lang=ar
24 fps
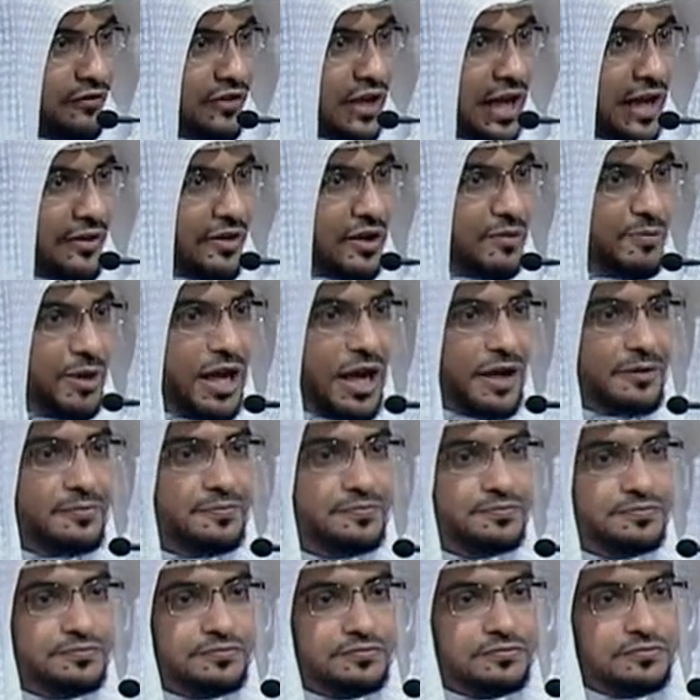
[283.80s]
في هذا البيان
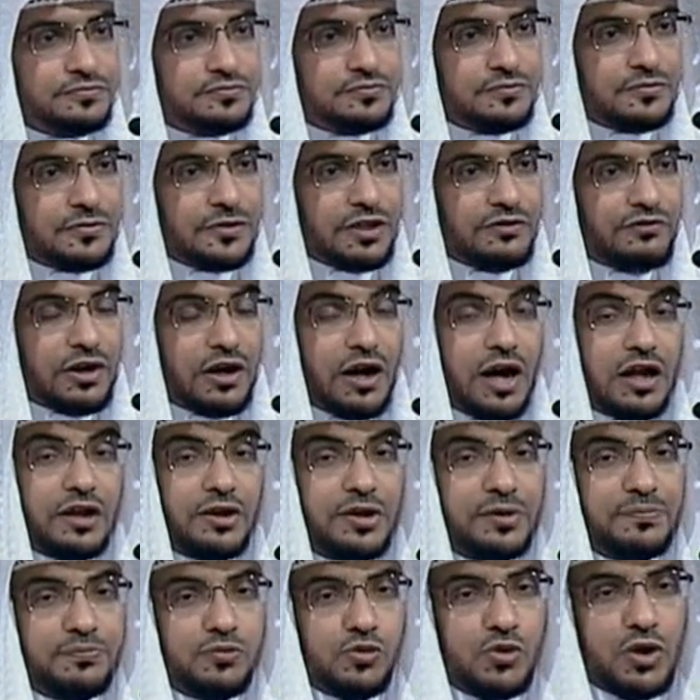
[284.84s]
فقال
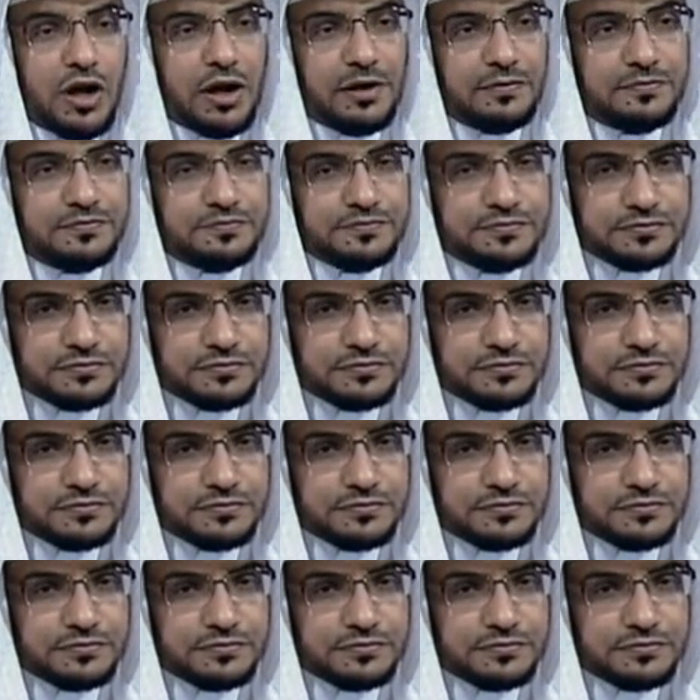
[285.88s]
ربنا